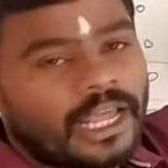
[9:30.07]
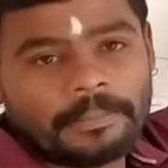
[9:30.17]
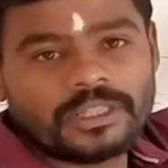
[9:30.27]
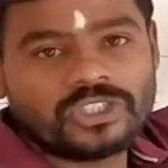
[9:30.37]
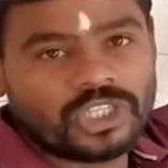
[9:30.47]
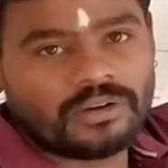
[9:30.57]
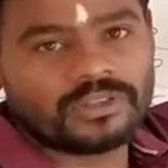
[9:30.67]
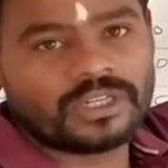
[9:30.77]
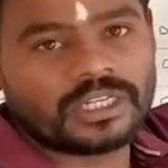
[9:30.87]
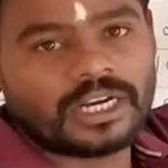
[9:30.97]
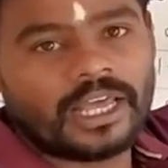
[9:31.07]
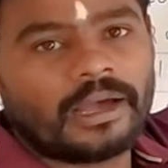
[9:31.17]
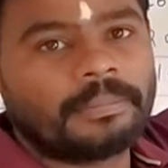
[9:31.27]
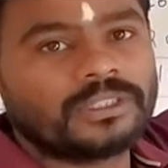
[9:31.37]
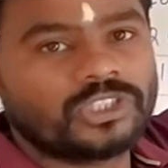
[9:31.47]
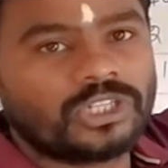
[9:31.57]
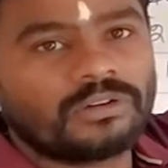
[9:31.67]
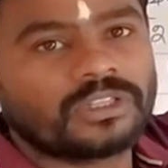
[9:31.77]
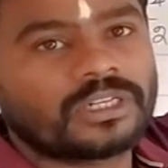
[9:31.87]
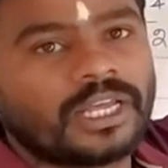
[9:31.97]
நாற்பது ஜீரோ வந்திருக்குங்களா அப்போ ஜீரோ
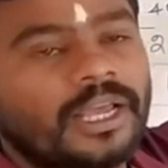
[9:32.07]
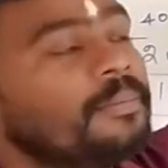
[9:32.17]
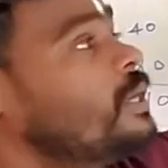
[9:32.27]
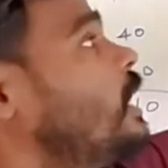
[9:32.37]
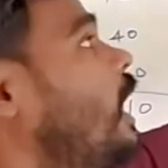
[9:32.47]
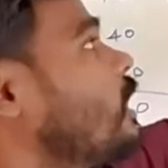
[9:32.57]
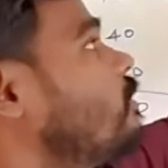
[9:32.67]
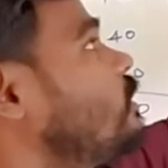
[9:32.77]
வந்திருக்குன்னா அதை